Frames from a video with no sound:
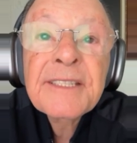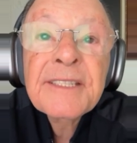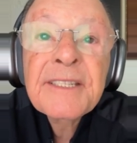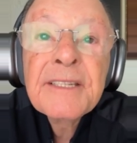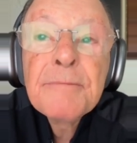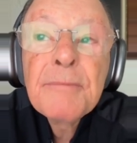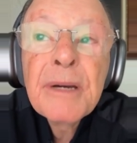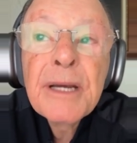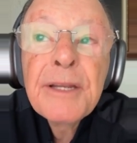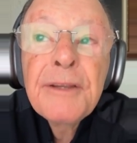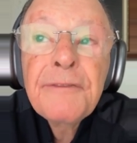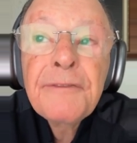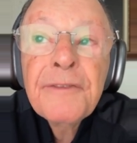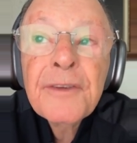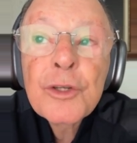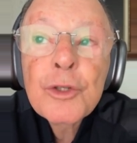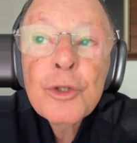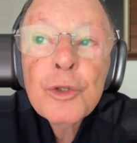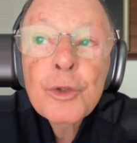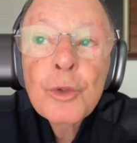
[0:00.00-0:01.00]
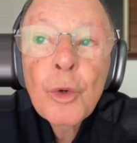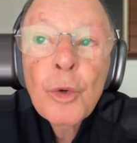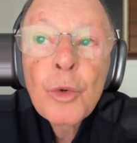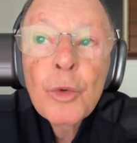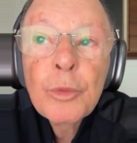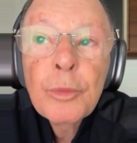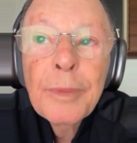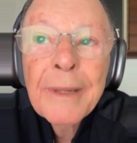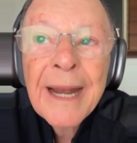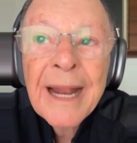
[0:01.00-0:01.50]
Qui a
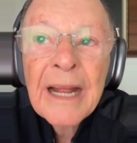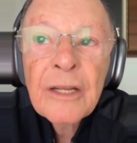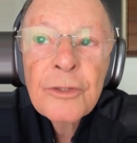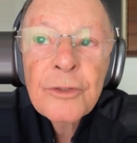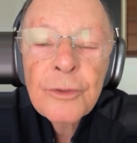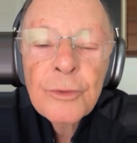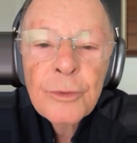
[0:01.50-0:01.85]
reconnu